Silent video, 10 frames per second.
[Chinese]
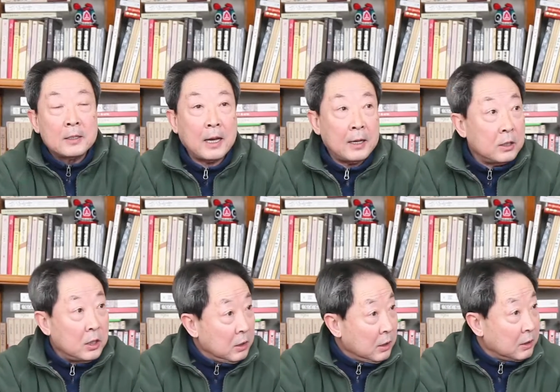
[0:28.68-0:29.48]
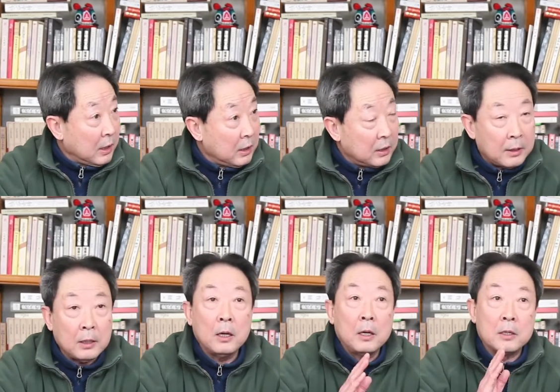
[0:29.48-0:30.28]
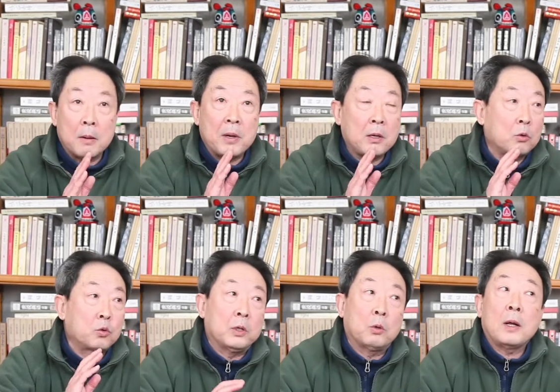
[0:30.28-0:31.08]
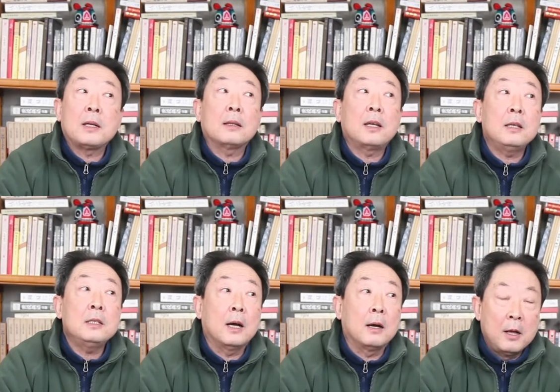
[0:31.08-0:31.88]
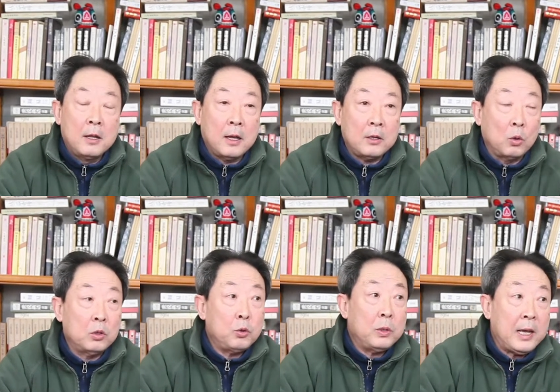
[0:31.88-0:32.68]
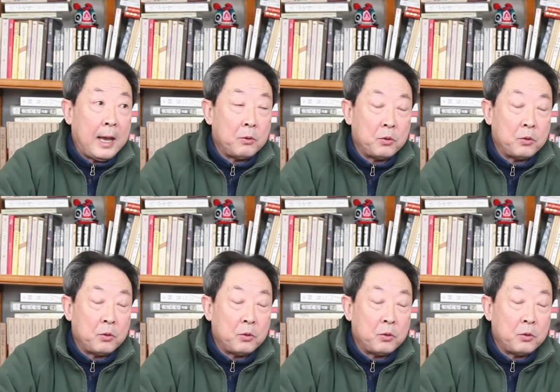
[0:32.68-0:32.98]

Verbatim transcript: 在惊蛰这一天呢，人们要注意观察天象。那有一句谚